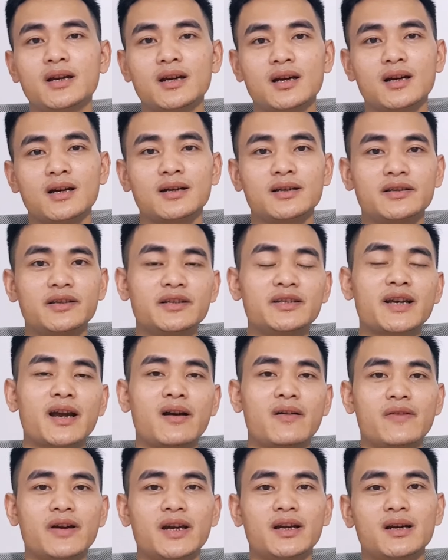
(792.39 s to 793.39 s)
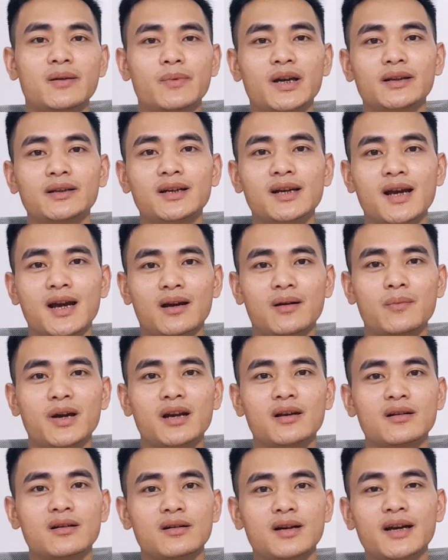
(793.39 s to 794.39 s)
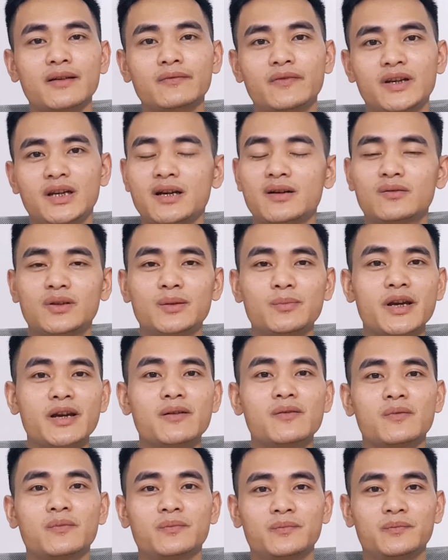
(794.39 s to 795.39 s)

À, xin chào và hẹn gặp lại tất cả các bạn ở các video tiếp theo.